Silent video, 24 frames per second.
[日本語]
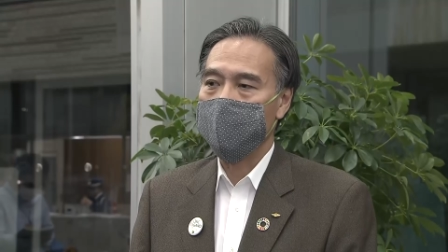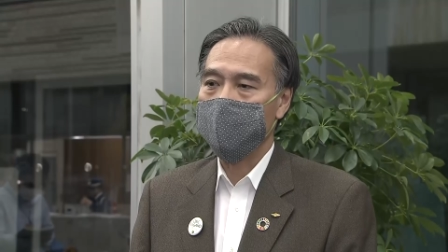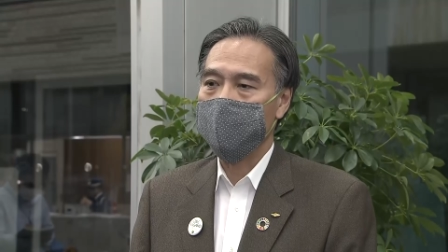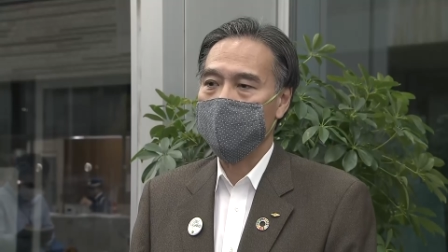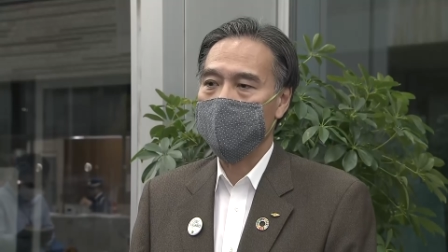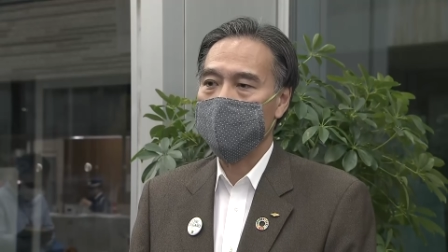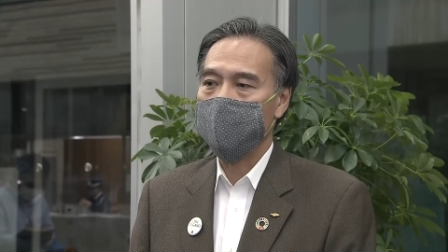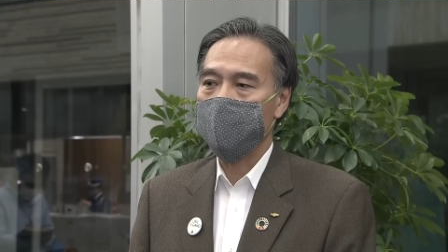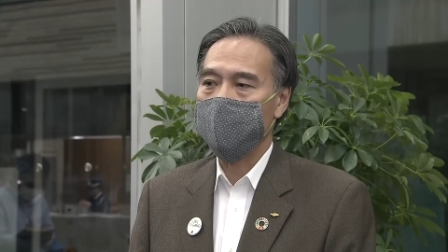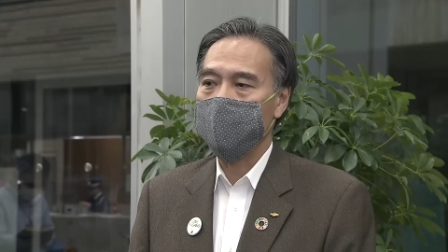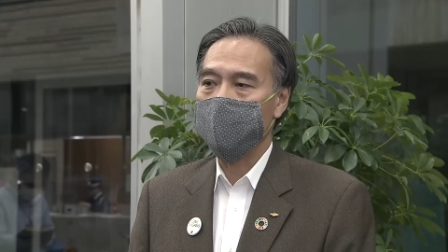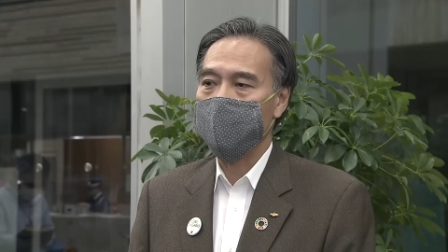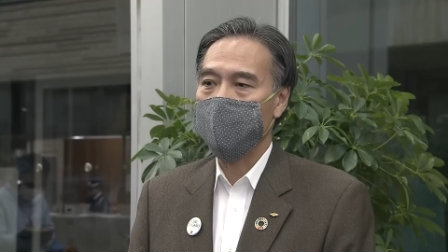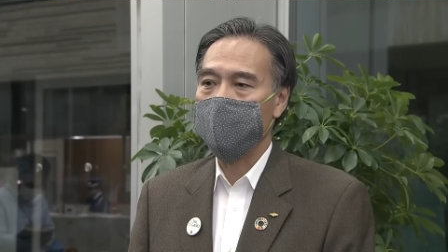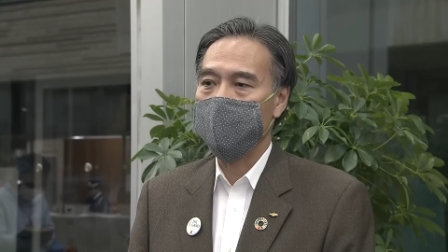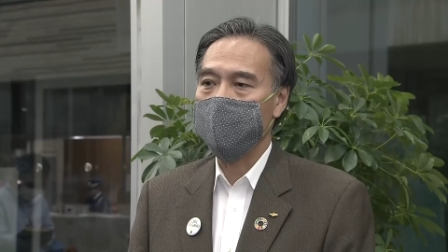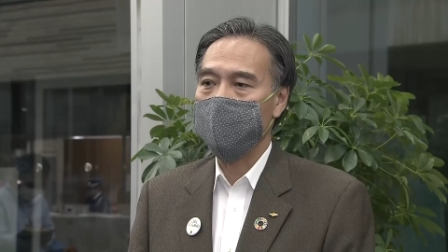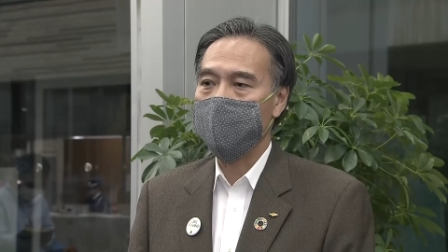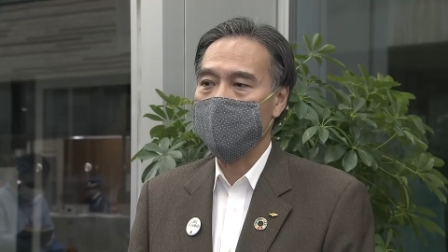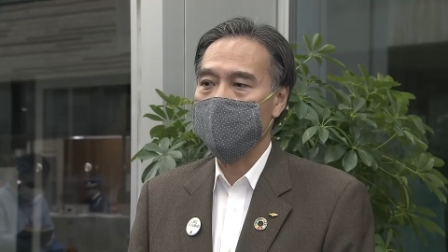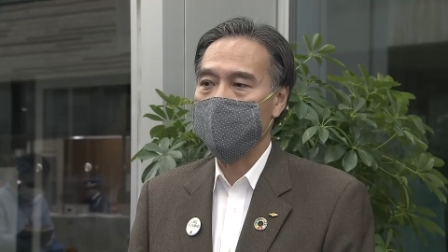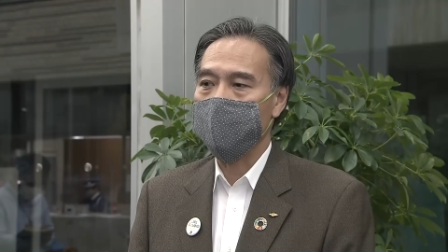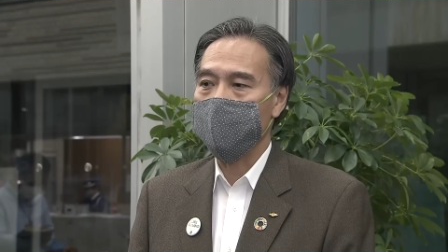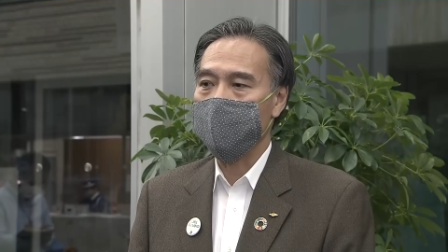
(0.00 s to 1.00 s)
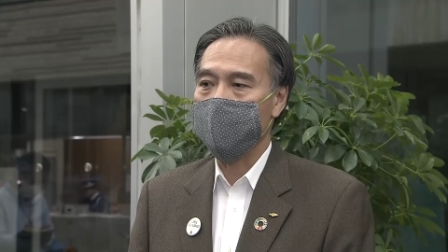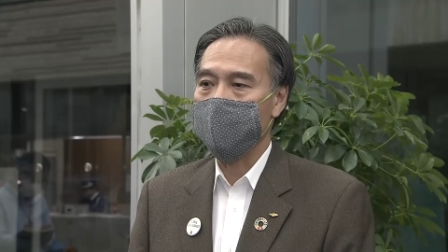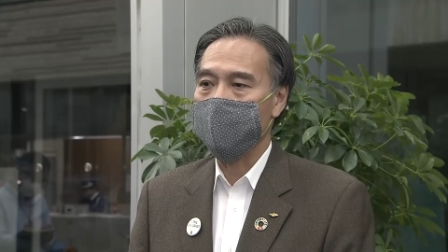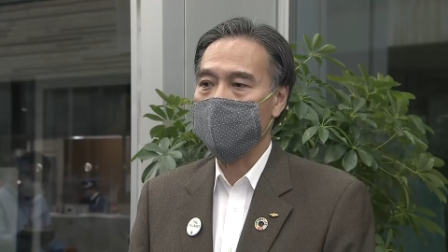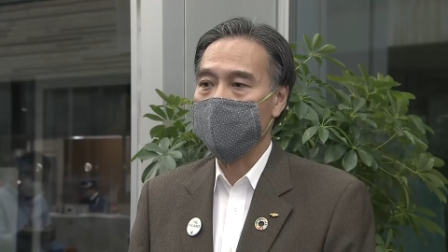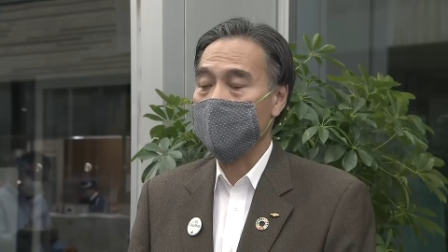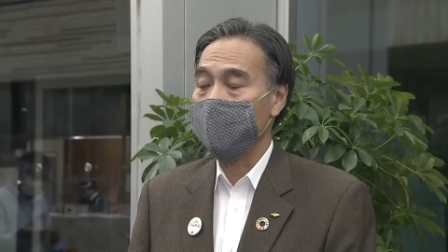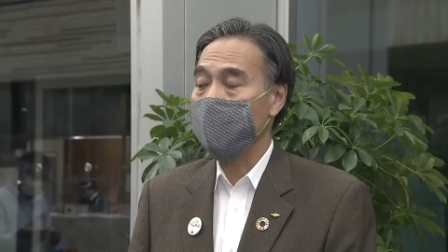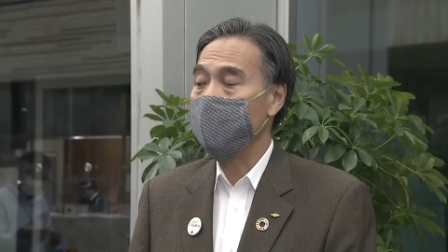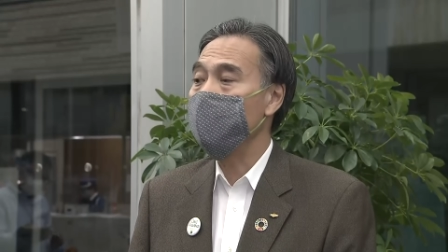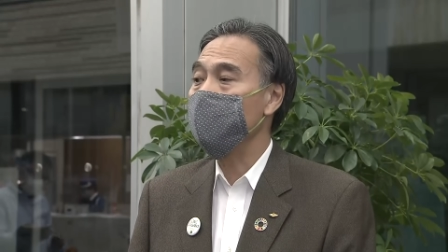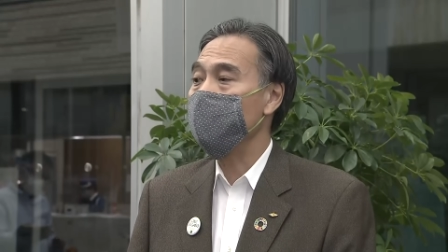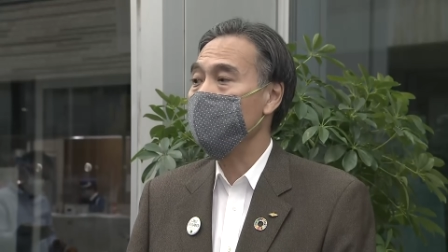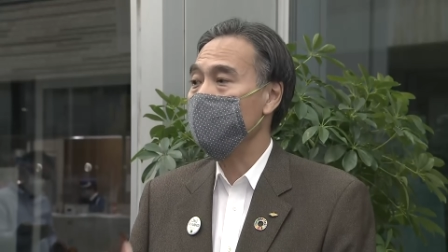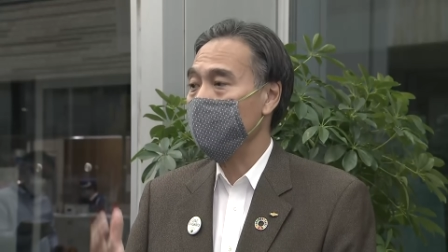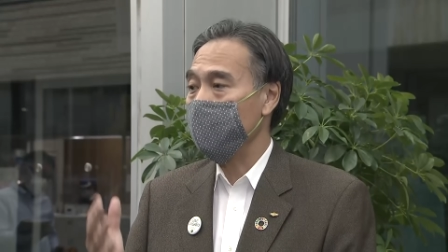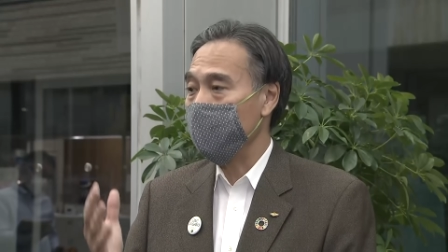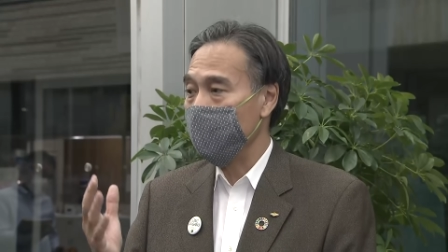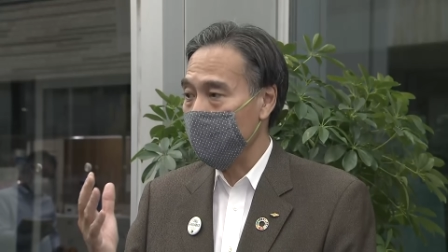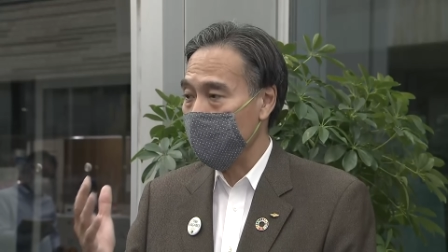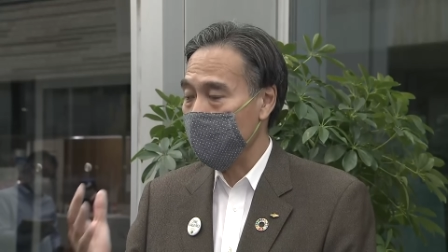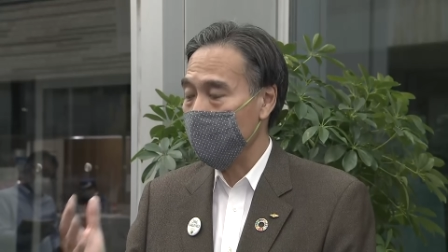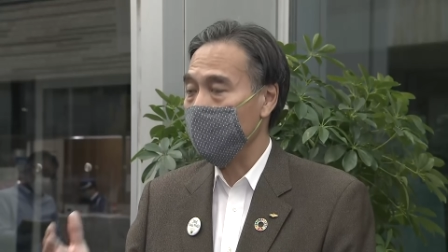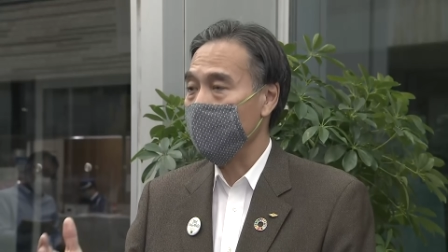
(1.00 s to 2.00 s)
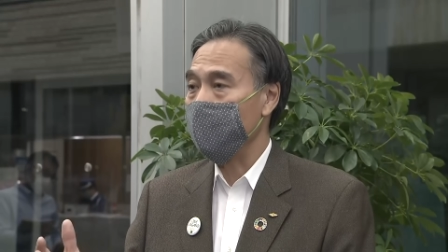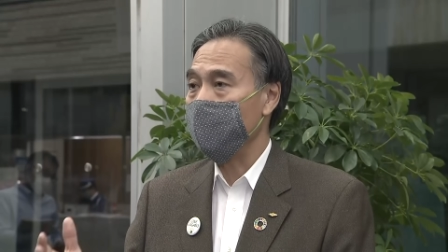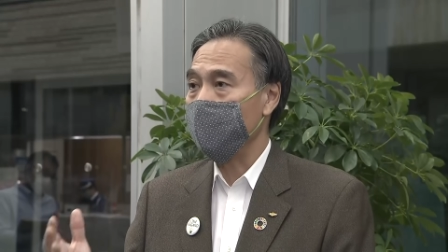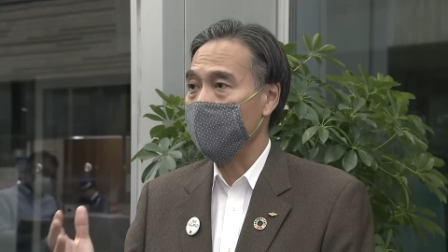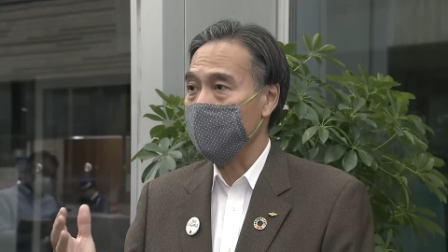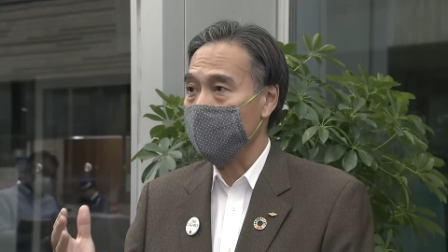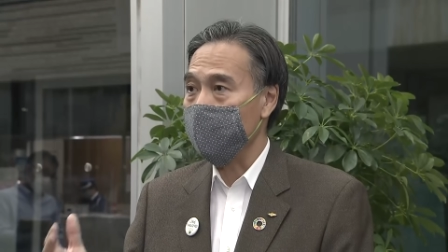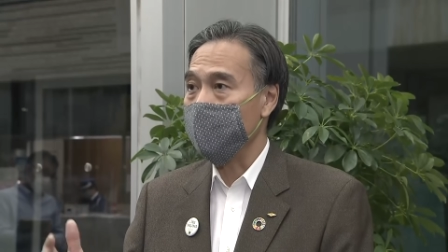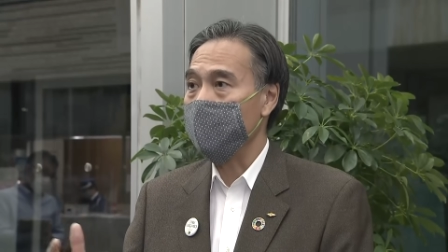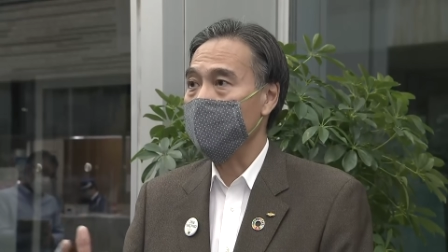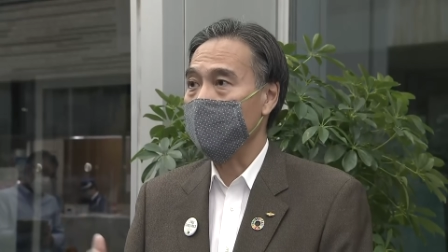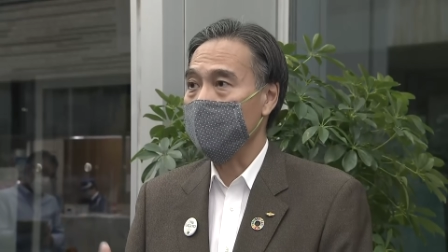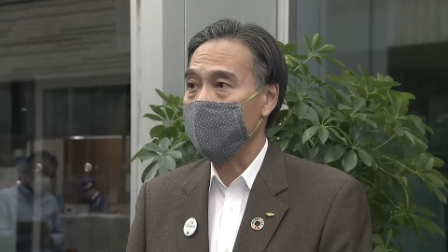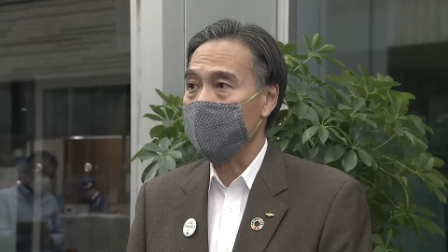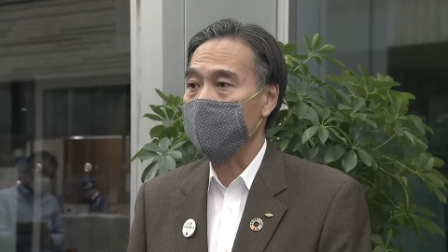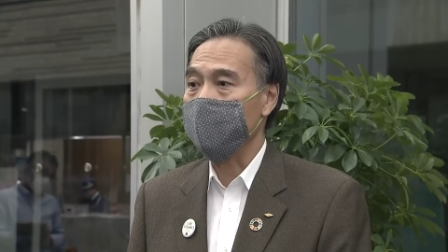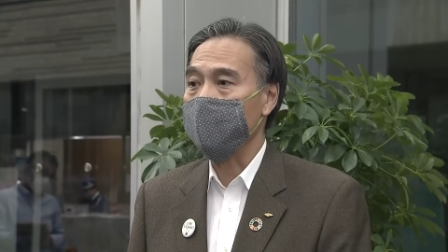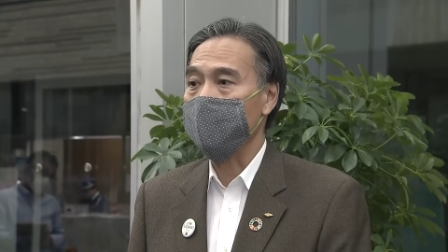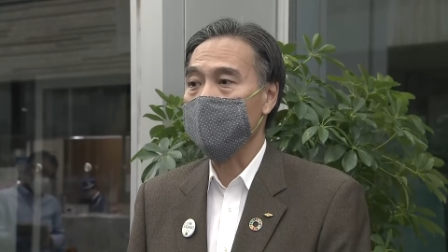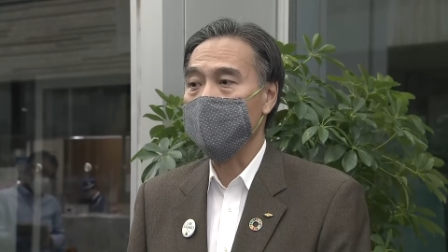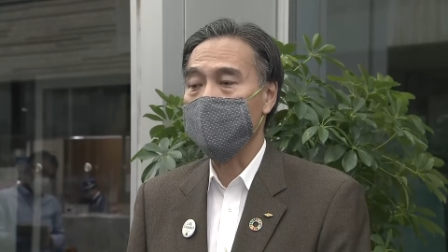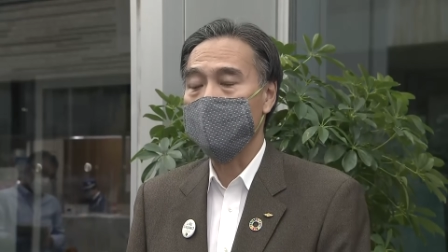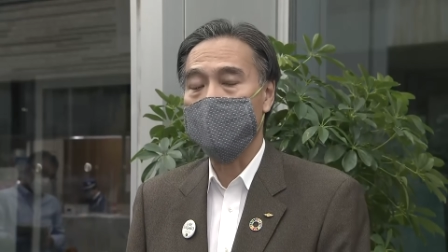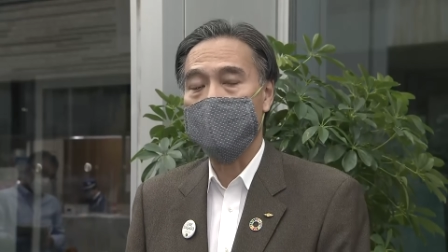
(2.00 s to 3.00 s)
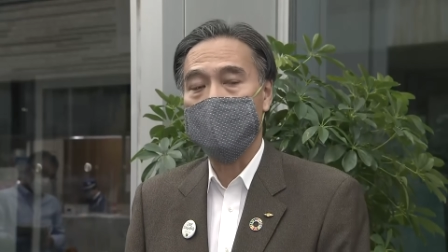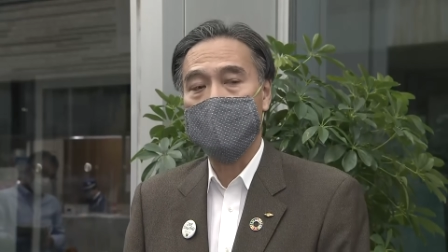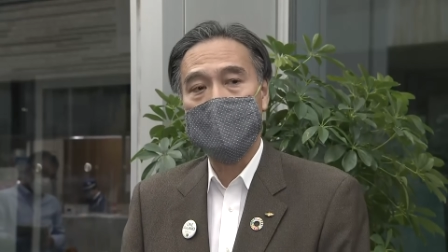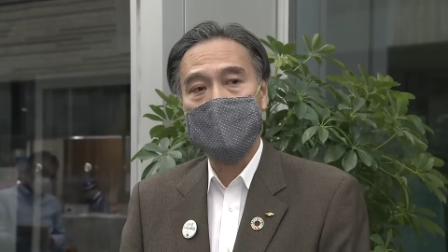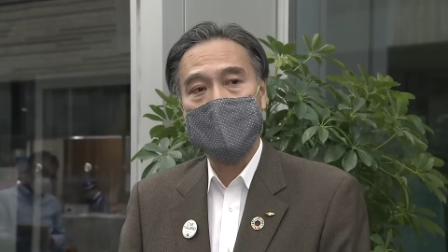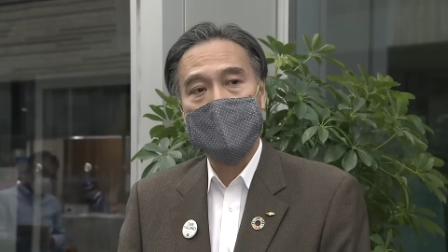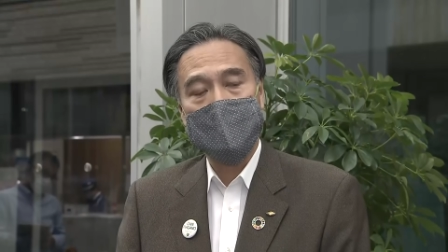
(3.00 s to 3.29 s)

特措に基づく、まあ、入場の制限であるとかですね